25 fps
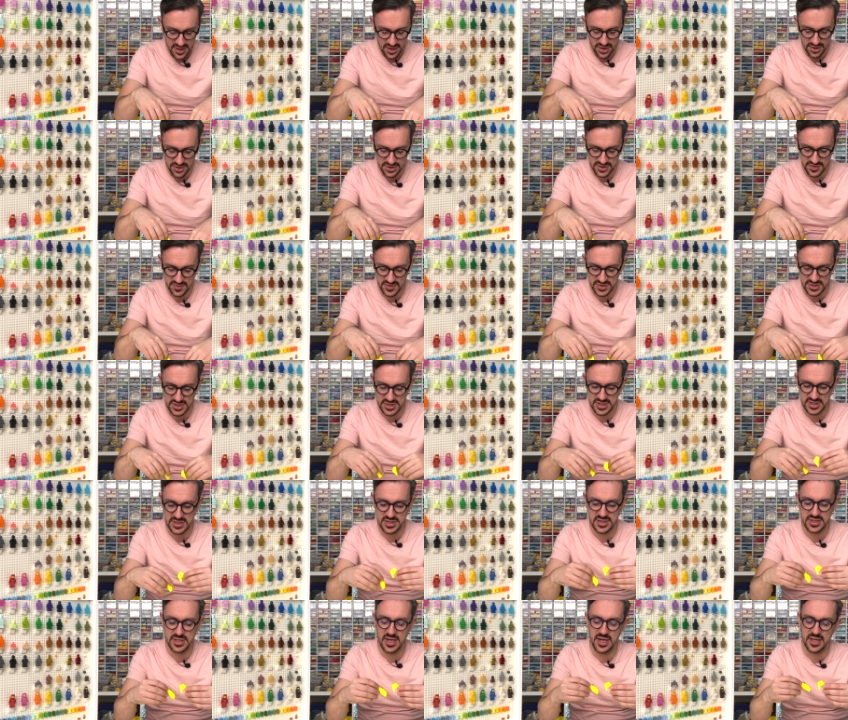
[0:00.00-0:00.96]
Oczywiście
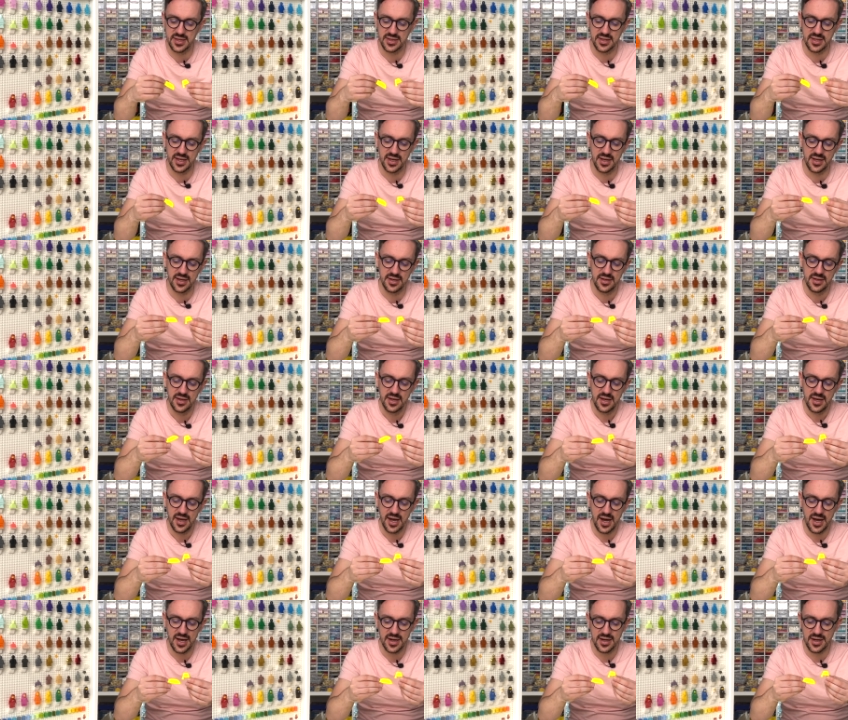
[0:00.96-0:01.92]
ścięte
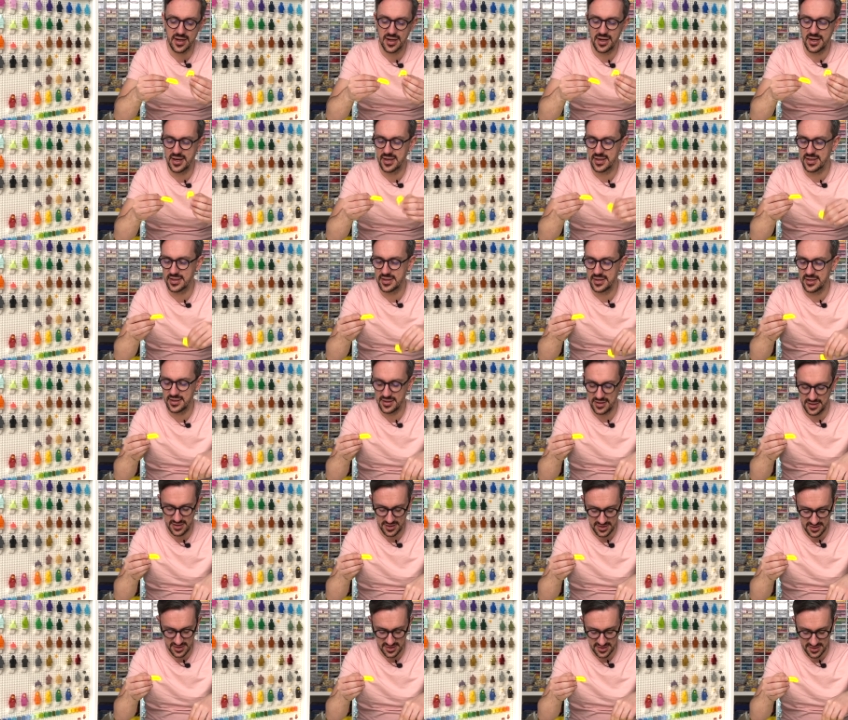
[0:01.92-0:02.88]
angle
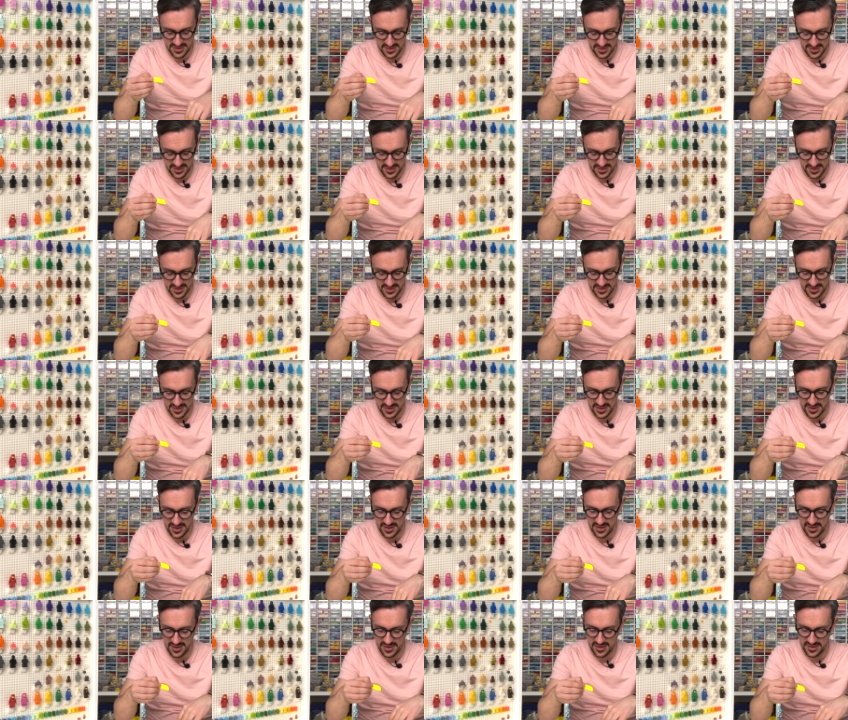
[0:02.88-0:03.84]
i
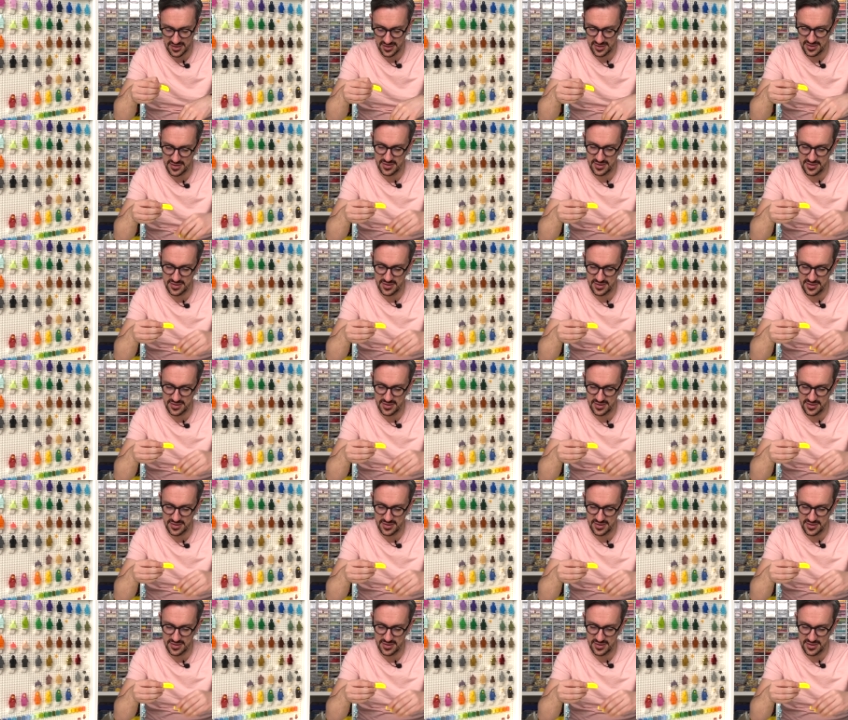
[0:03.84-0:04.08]
inne